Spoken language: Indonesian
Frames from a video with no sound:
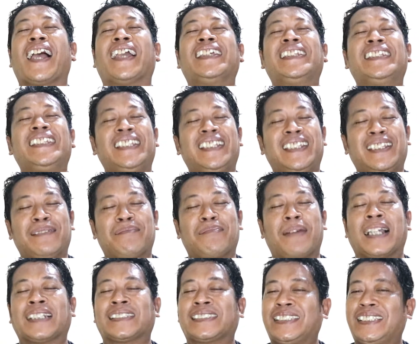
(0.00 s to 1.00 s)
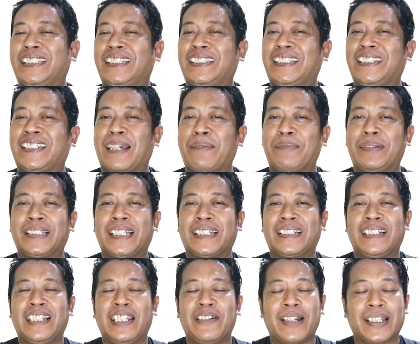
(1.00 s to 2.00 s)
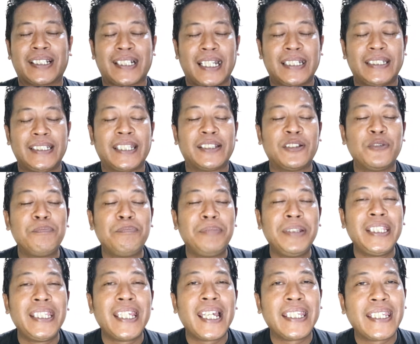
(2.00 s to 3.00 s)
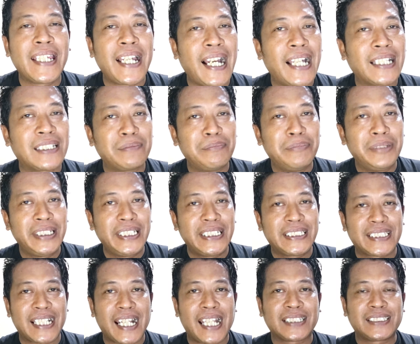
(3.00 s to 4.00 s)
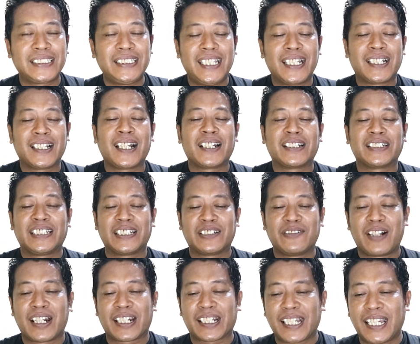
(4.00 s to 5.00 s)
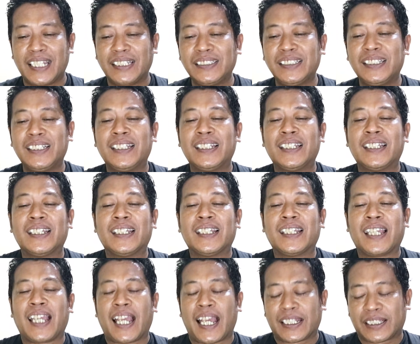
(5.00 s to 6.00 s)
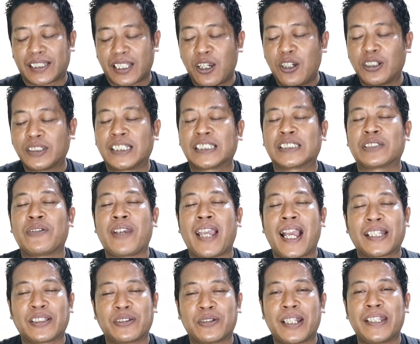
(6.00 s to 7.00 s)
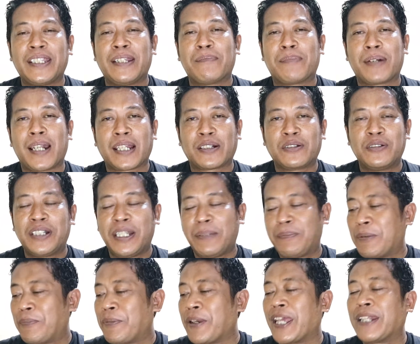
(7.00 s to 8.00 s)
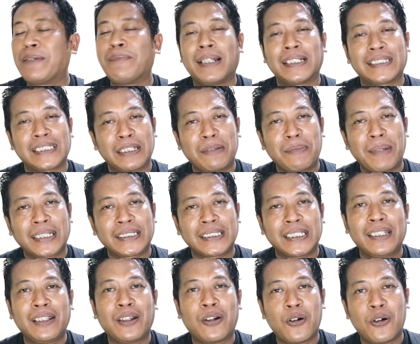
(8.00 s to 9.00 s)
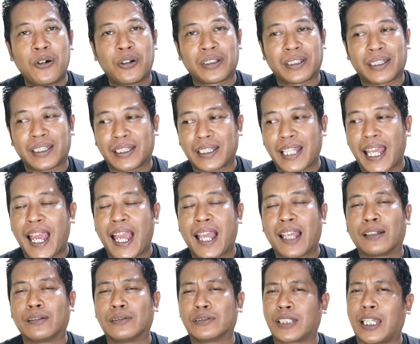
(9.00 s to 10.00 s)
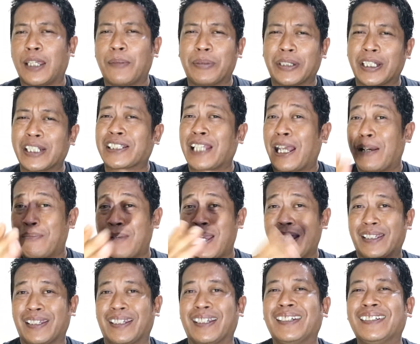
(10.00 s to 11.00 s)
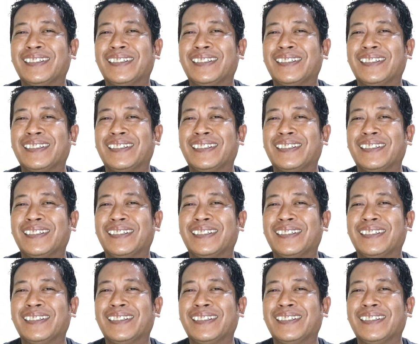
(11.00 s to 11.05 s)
ini pasti tidak bisa dilewatkan yaitu biaya administrasi yang harus dikeluarkan atau sesuai aturan yang berlaku di BPN masing-masing kota saya pikir sama ya